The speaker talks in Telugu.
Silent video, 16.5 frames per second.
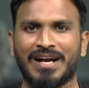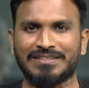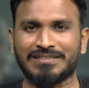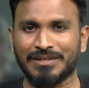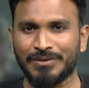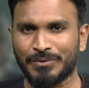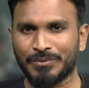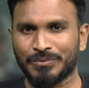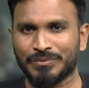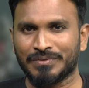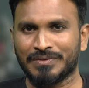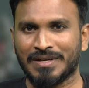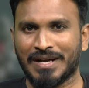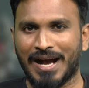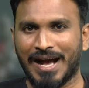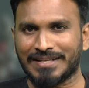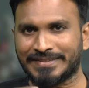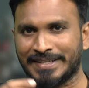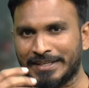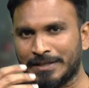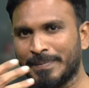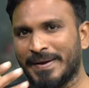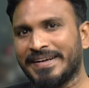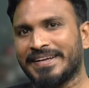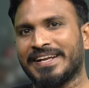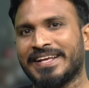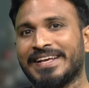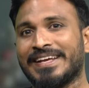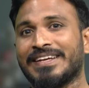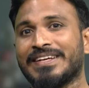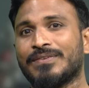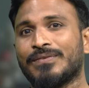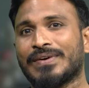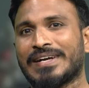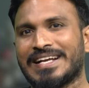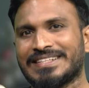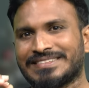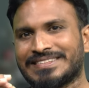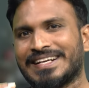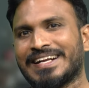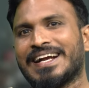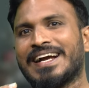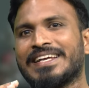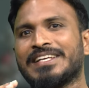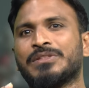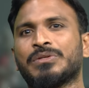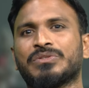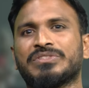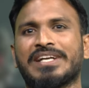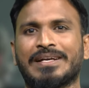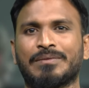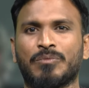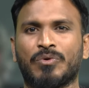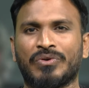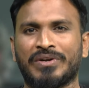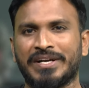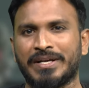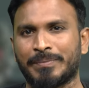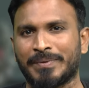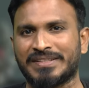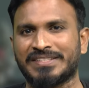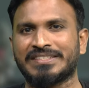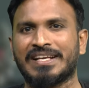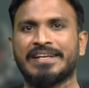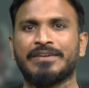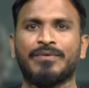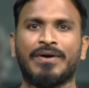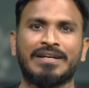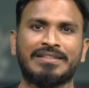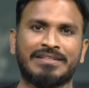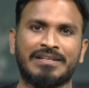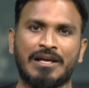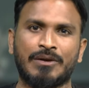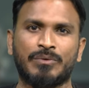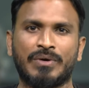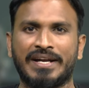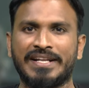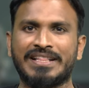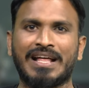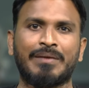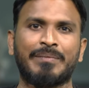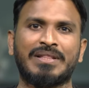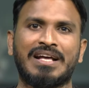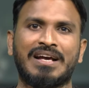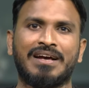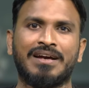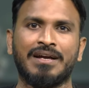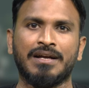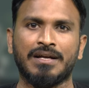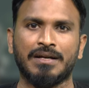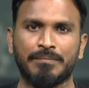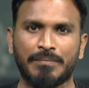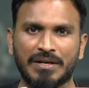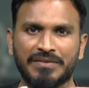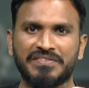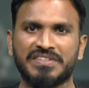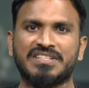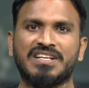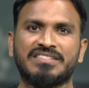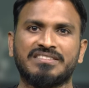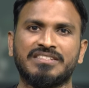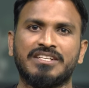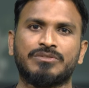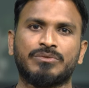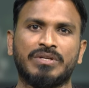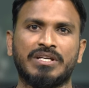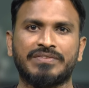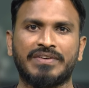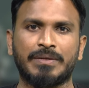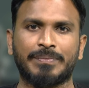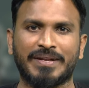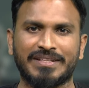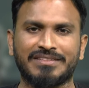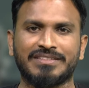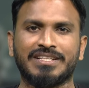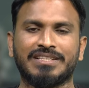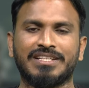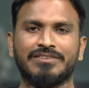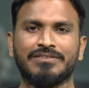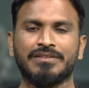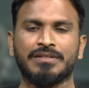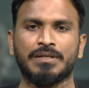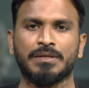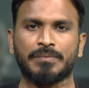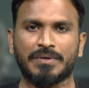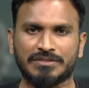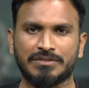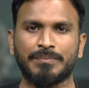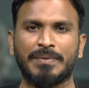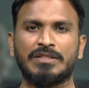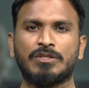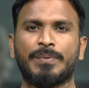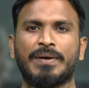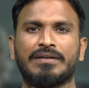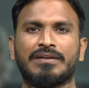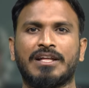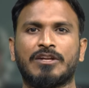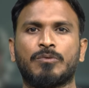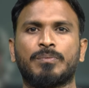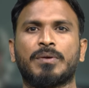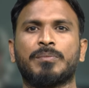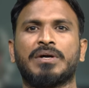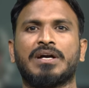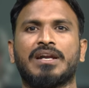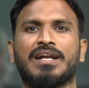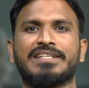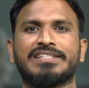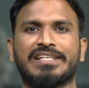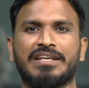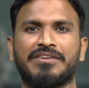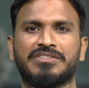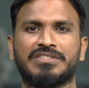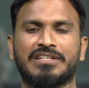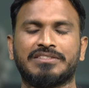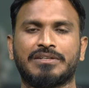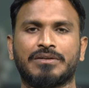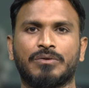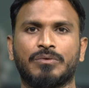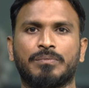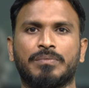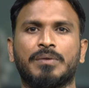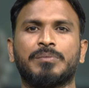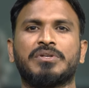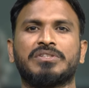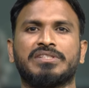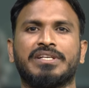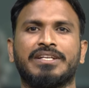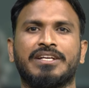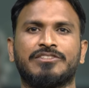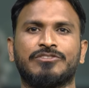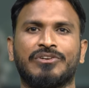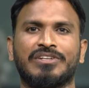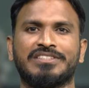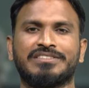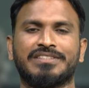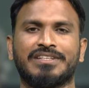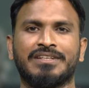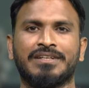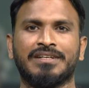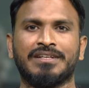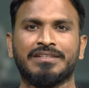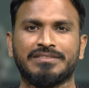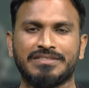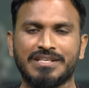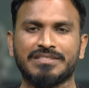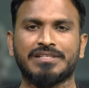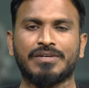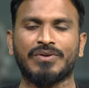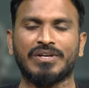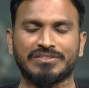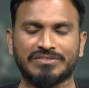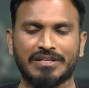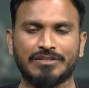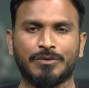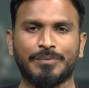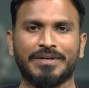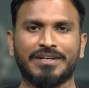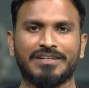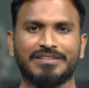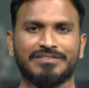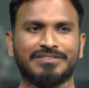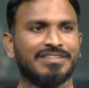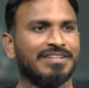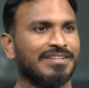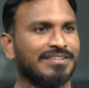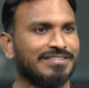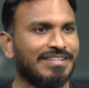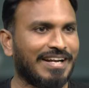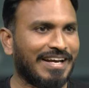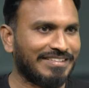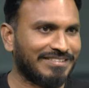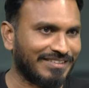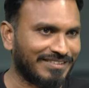అసలు ఆ సెంటిమెంట్ని ఒక అస్త్రంగా ఎందుకు జగన్మోహన్ రెడ్డి ప్రతిసారి వాడుతున్నారు అనే దాని మీద మనం విశ్లేషణ చేసుకునేటువంటి ప్రయత్నం చేద్దాం ప్రస్తుతం మనతో పాటు ఉన్నారు ప్రముఖ రాజకీయ విశ్లేషకులు ప్రముఖ సీనియర్ జర్నలిస్ట్ సిఎస్ రావు గారు సార్తో మాట్లాడదాం సార్ హాయ్